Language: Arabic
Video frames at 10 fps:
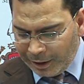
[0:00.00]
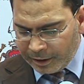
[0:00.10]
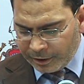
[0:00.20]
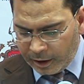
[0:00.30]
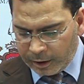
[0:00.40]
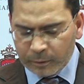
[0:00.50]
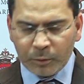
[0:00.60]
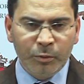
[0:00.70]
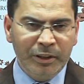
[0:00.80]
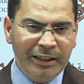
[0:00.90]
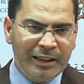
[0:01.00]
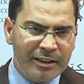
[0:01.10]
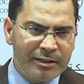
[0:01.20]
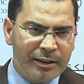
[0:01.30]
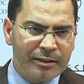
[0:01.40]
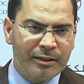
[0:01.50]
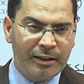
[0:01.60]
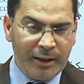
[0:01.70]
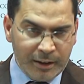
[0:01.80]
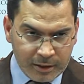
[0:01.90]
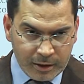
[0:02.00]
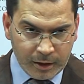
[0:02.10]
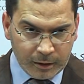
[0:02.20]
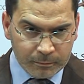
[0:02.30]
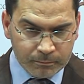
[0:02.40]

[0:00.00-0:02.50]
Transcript: آثار وانعكاسات كارثية